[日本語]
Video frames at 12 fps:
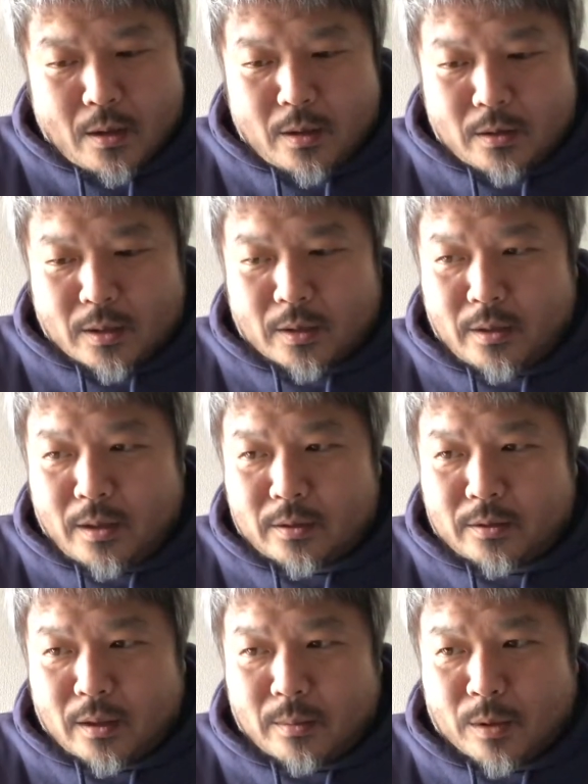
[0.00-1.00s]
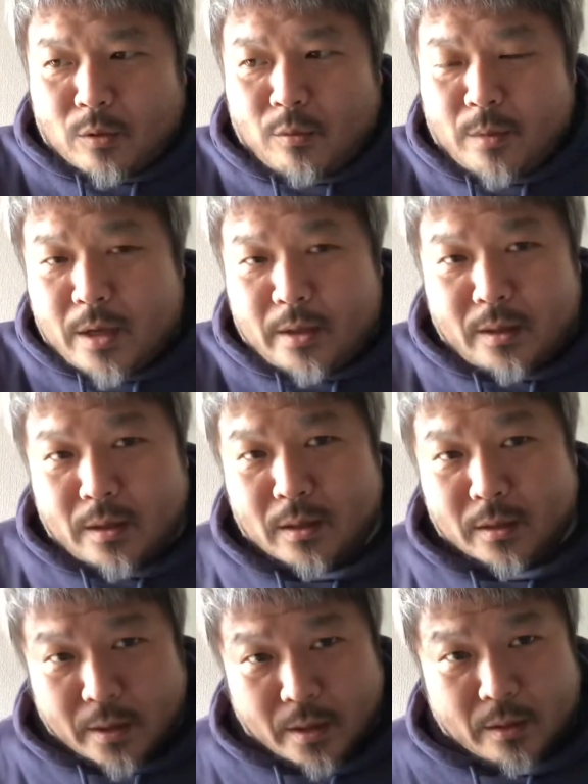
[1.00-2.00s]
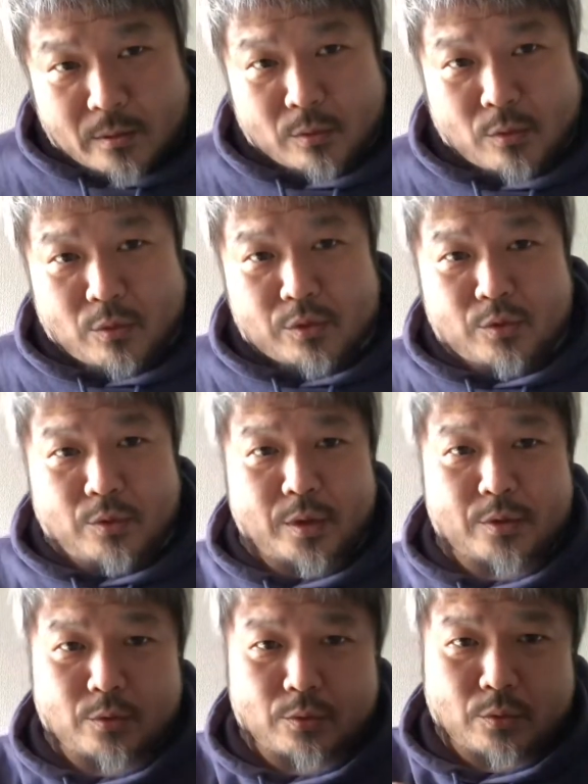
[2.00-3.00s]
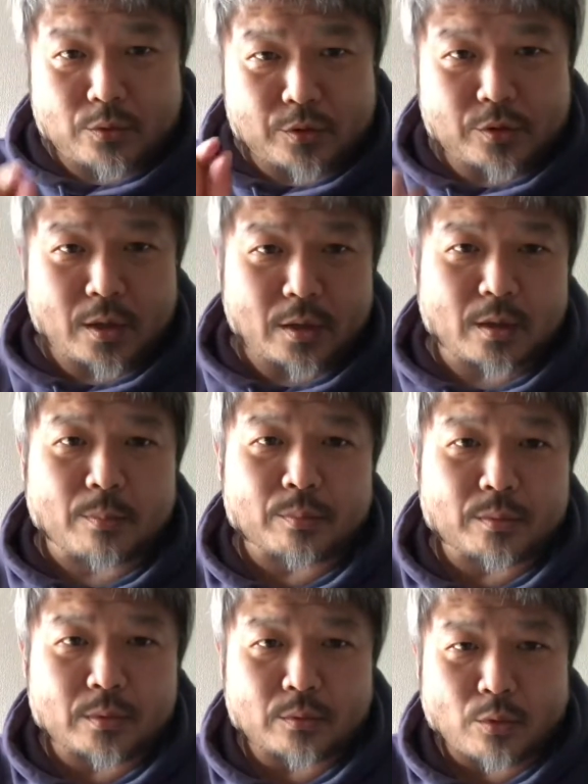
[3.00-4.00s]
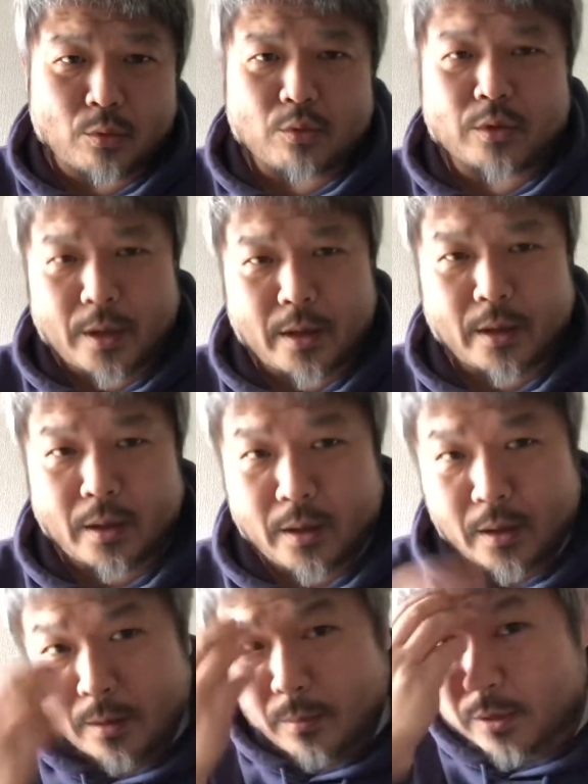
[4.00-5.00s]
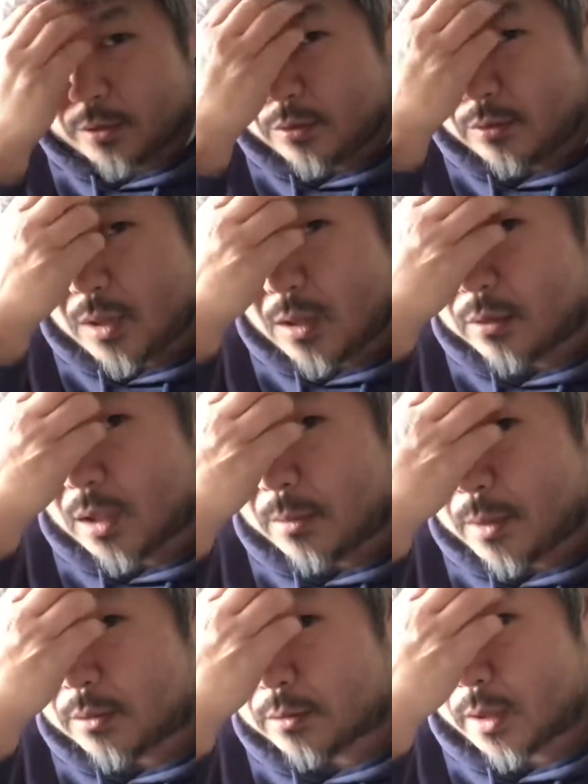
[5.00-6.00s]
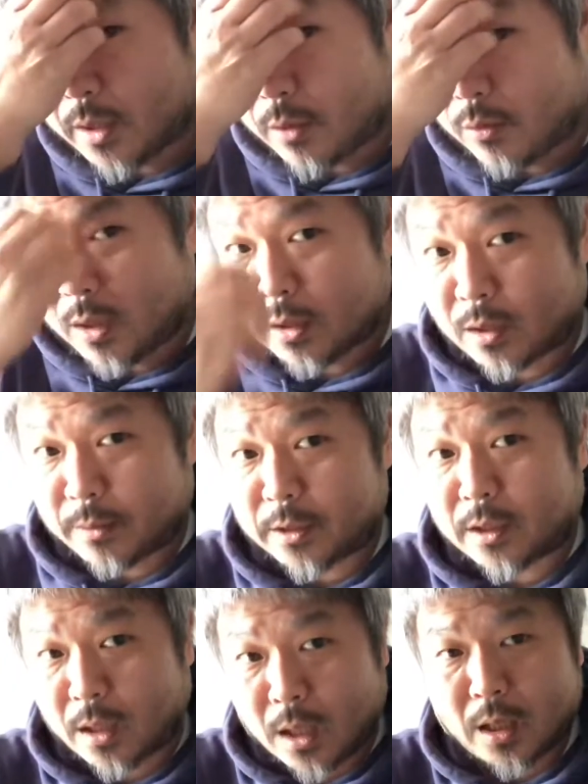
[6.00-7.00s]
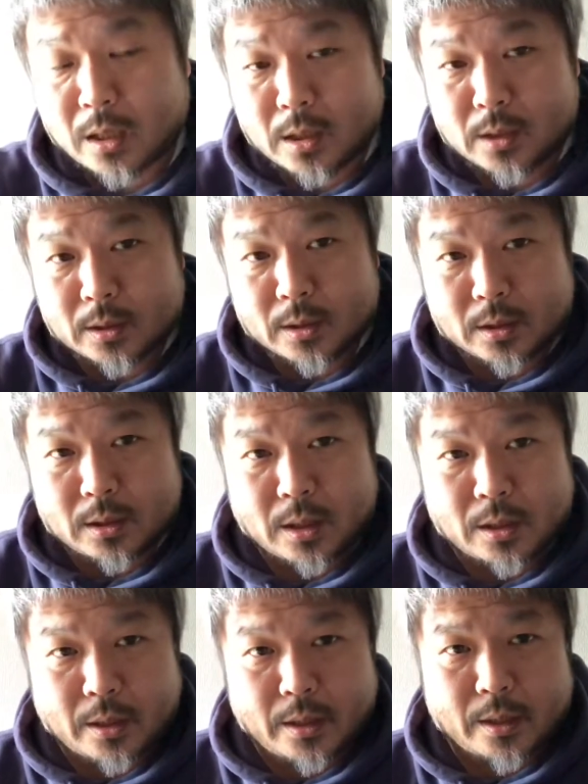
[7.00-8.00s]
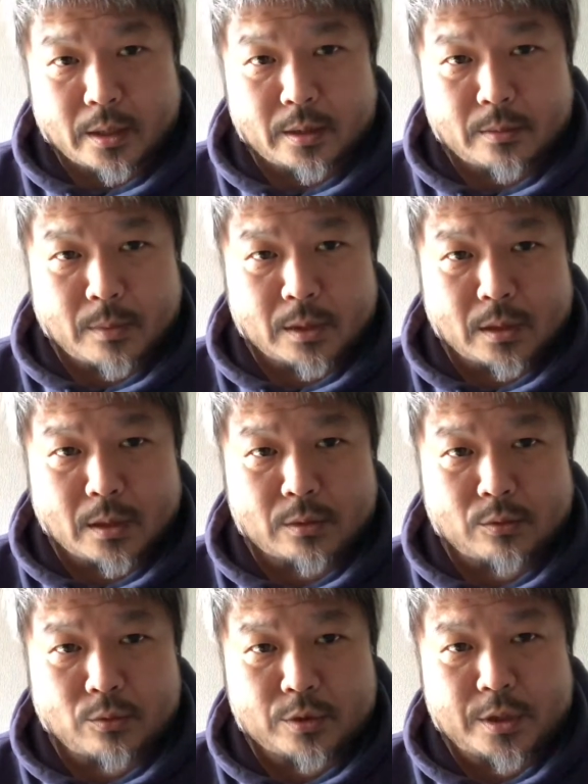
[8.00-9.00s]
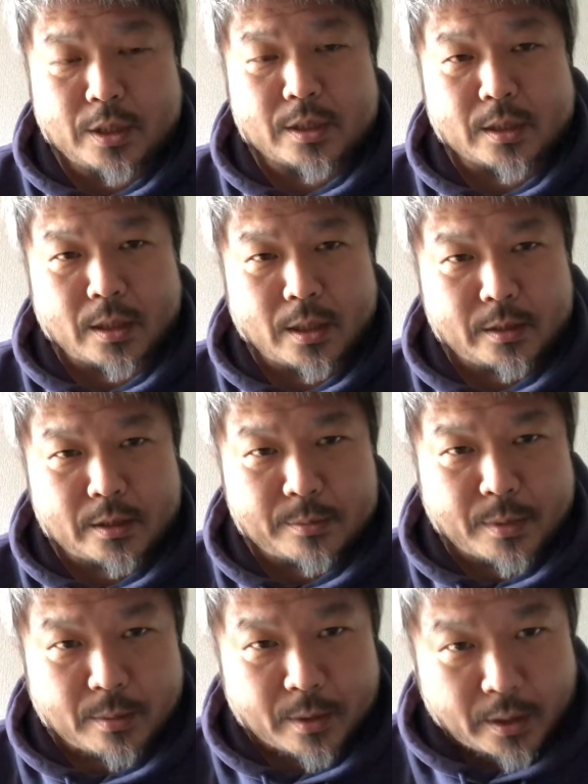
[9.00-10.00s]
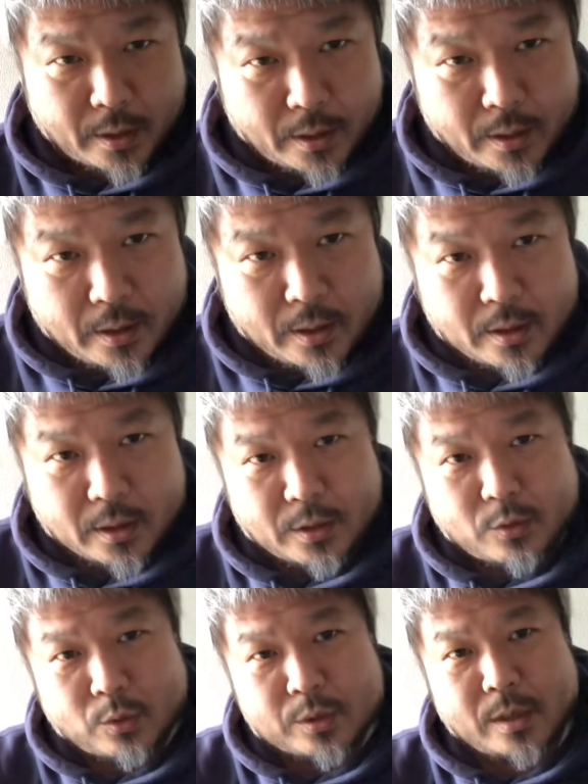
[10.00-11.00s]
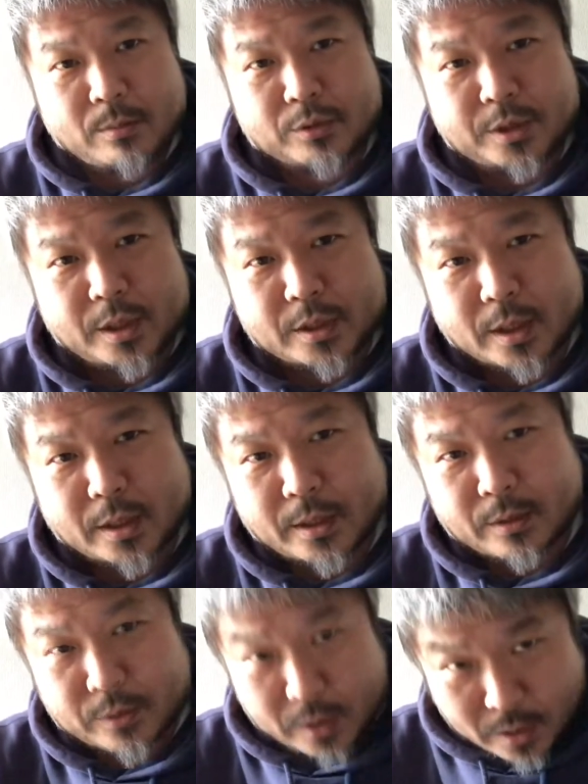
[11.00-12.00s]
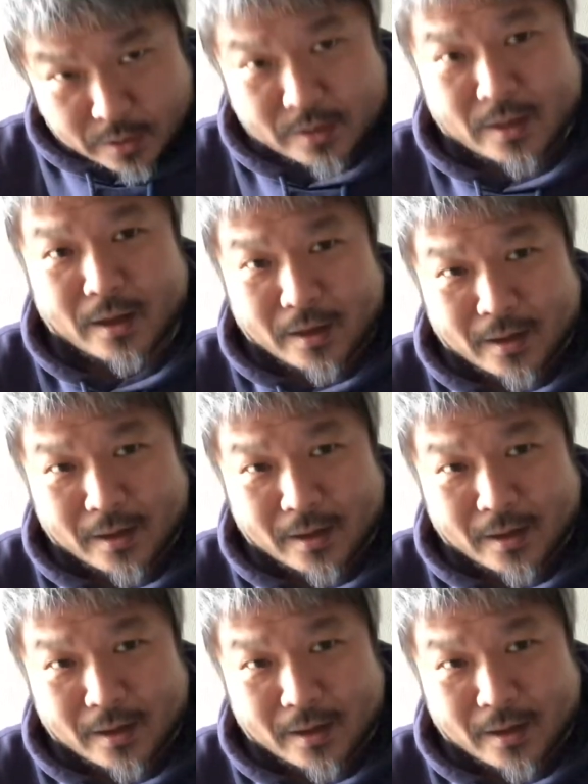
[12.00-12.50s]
なんでかったら、まあ、5万円なんかね、残しといてちょっとずつ使ったところで、まあ、すぐなくなりますんでね、ご飯食べてたら。なんで、まあ、ただその自転車に変えてしまえばね、移動全部自転車でできるじゃないですか